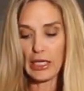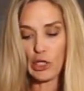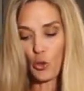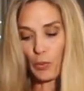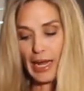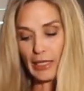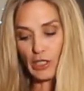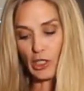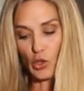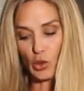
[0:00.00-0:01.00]
Io
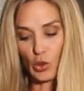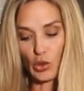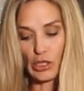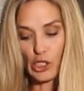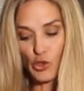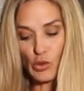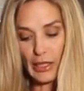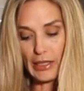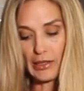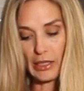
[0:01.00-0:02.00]
pratico digiuno
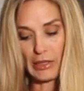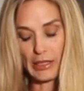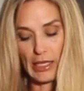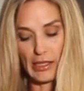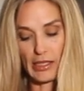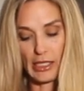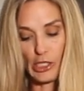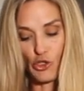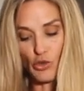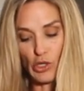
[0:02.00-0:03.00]
a intermittenza.
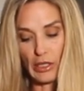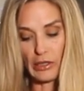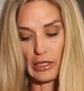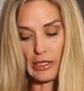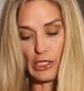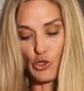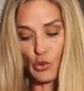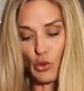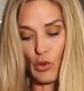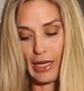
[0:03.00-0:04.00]
Digiuno,
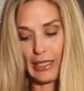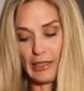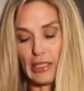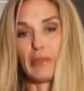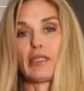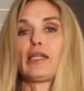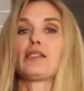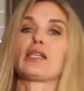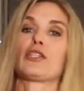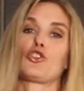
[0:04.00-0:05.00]
digiuno a
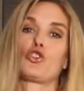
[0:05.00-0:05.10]
intermittenza